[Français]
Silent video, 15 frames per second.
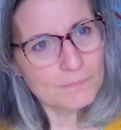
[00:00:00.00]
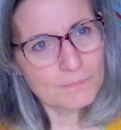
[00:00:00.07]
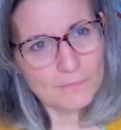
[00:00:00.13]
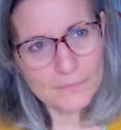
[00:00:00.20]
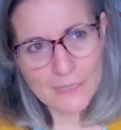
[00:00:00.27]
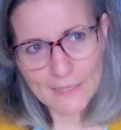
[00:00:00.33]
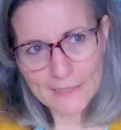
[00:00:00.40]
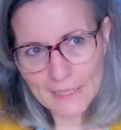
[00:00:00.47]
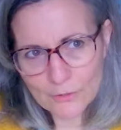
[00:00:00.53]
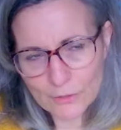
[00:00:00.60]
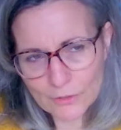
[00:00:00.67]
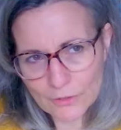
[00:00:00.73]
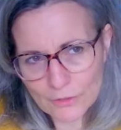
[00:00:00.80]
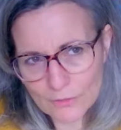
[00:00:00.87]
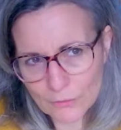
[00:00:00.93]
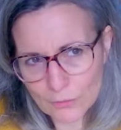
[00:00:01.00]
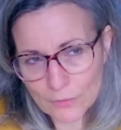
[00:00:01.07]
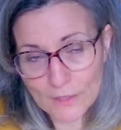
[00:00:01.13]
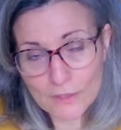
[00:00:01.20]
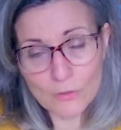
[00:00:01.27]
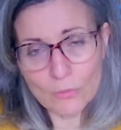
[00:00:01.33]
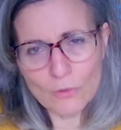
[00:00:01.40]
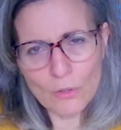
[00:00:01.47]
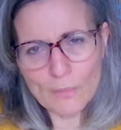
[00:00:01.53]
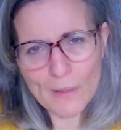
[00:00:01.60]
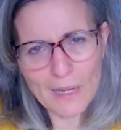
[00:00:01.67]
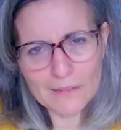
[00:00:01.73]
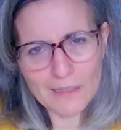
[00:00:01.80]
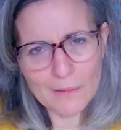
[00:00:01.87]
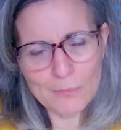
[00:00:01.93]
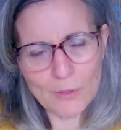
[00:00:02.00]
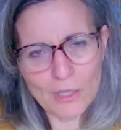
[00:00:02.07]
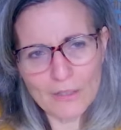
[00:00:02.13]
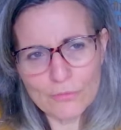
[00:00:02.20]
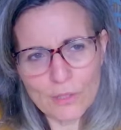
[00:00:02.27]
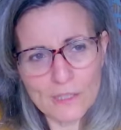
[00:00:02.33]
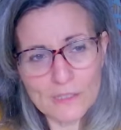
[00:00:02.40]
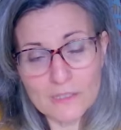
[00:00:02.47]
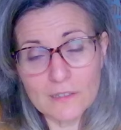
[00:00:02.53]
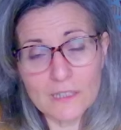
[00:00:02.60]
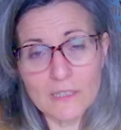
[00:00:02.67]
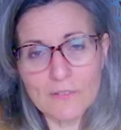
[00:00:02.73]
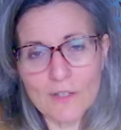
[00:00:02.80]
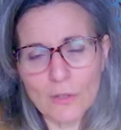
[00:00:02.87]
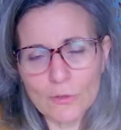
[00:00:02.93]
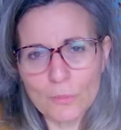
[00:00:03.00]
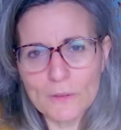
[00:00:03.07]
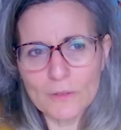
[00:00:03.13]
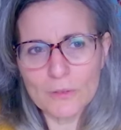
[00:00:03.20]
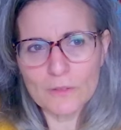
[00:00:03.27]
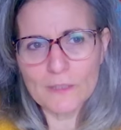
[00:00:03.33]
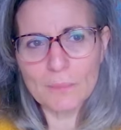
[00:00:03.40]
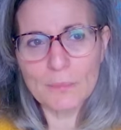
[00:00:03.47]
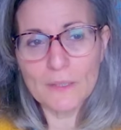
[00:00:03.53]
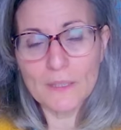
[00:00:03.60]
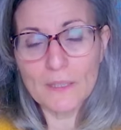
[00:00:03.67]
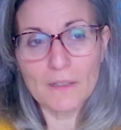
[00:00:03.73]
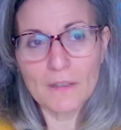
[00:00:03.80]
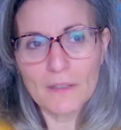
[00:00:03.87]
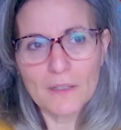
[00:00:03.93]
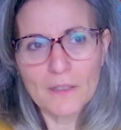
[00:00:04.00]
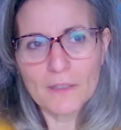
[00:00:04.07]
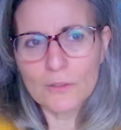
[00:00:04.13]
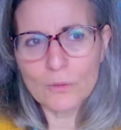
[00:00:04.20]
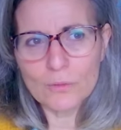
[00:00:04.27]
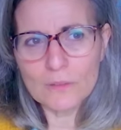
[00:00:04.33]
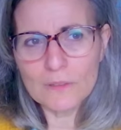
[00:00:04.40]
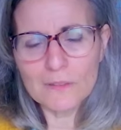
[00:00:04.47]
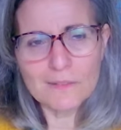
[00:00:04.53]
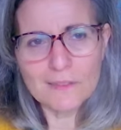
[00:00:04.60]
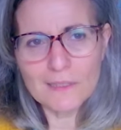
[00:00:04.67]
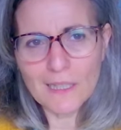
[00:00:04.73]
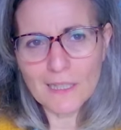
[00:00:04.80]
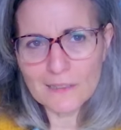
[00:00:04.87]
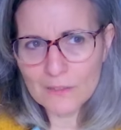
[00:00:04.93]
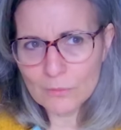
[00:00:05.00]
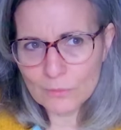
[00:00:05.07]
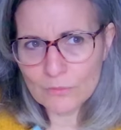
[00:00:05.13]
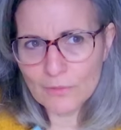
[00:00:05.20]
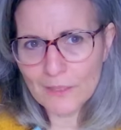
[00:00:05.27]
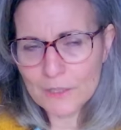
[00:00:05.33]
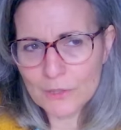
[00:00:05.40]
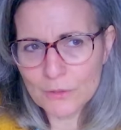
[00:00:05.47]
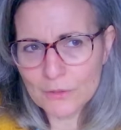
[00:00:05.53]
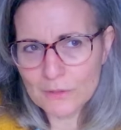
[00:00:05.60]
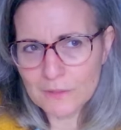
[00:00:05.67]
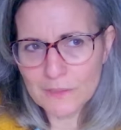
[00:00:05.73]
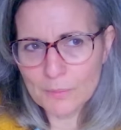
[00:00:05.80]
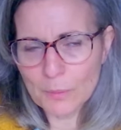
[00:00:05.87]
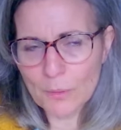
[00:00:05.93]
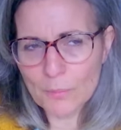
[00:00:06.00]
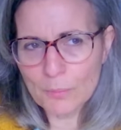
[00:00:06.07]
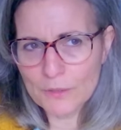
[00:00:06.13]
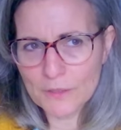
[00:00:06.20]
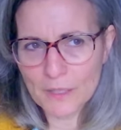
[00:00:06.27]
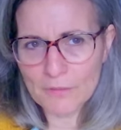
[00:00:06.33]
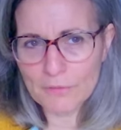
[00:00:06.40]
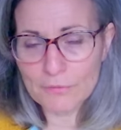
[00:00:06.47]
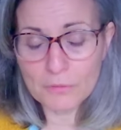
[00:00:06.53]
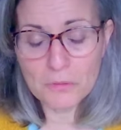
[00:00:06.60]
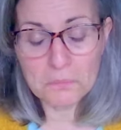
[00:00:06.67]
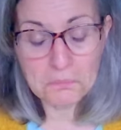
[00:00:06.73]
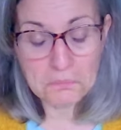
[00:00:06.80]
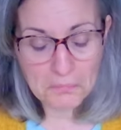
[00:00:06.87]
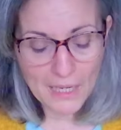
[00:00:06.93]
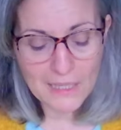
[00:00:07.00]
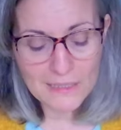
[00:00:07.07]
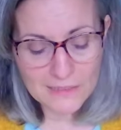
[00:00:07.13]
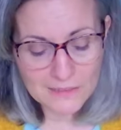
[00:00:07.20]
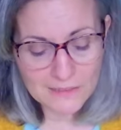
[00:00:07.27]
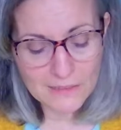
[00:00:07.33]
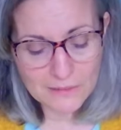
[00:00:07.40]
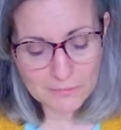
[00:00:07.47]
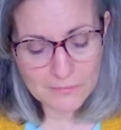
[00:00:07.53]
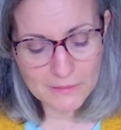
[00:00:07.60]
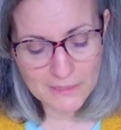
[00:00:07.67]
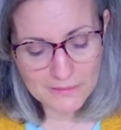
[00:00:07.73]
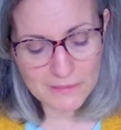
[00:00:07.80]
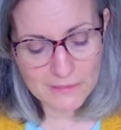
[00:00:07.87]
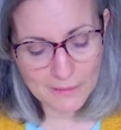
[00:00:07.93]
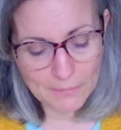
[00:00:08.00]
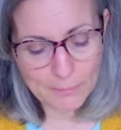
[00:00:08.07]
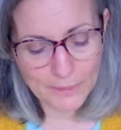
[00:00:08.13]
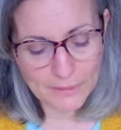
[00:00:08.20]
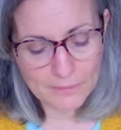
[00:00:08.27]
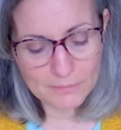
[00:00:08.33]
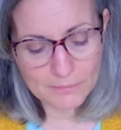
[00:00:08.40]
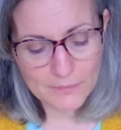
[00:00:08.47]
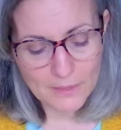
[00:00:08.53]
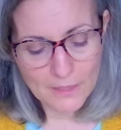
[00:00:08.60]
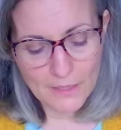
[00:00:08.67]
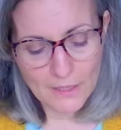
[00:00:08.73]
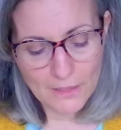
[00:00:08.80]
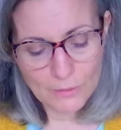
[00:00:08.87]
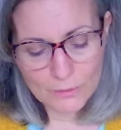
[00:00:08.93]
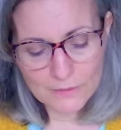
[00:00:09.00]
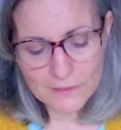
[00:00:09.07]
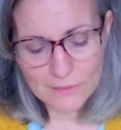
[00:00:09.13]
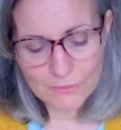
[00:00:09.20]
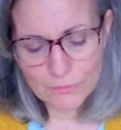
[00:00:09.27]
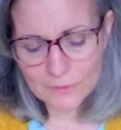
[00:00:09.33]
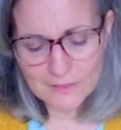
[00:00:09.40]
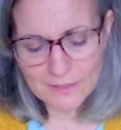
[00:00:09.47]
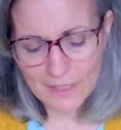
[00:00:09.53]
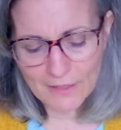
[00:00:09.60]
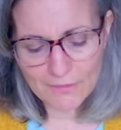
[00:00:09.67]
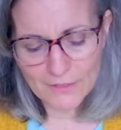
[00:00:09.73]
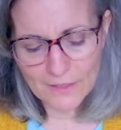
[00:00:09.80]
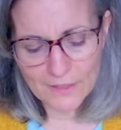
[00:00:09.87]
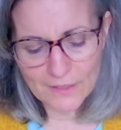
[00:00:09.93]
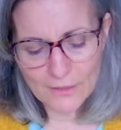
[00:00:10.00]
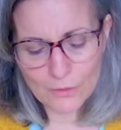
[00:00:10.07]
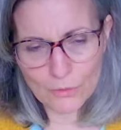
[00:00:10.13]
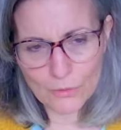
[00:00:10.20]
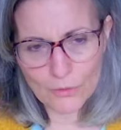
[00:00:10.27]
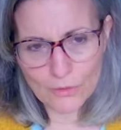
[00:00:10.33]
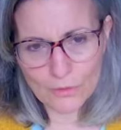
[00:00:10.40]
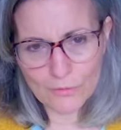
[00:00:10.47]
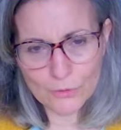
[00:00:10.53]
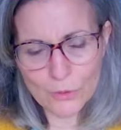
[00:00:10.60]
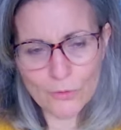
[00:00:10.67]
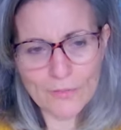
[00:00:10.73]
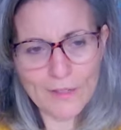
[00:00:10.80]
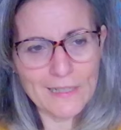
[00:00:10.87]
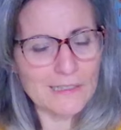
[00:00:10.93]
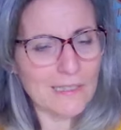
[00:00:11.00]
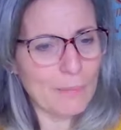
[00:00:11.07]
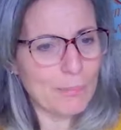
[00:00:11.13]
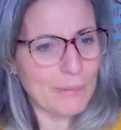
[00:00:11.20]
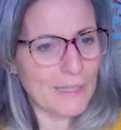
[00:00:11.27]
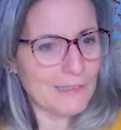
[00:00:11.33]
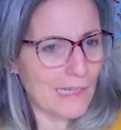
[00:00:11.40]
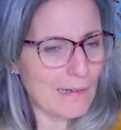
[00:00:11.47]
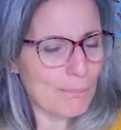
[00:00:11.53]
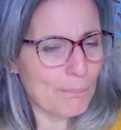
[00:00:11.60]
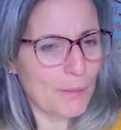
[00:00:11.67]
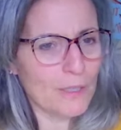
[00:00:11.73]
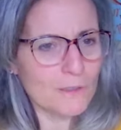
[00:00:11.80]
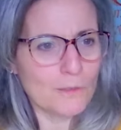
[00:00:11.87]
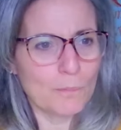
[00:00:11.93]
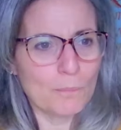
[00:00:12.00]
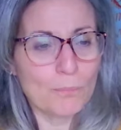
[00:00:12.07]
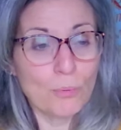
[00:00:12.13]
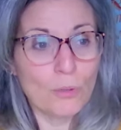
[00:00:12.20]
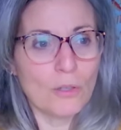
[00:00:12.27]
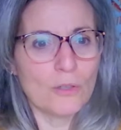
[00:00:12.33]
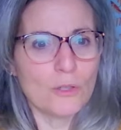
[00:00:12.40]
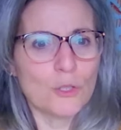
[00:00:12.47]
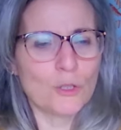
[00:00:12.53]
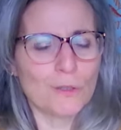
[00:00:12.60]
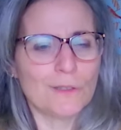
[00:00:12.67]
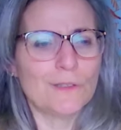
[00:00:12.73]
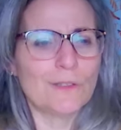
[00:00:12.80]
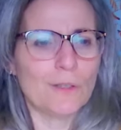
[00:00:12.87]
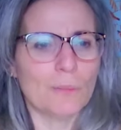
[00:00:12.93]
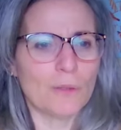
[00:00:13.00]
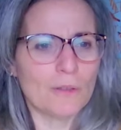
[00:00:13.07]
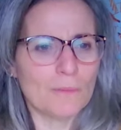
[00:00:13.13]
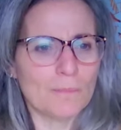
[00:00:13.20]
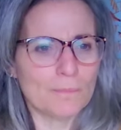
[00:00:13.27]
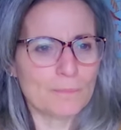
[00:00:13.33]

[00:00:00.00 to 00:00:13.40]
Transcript: Il y a quelque chose de toute façon où le mât a tellement la foi qu'il sait qu'il va retomber sur ses pieds. Donc, s'il y a des nouvelles choses qui se proposent à vous, allez-y, n'hésitez pas. Ou si vous savez que vous devez aller taper à telle porte pour justement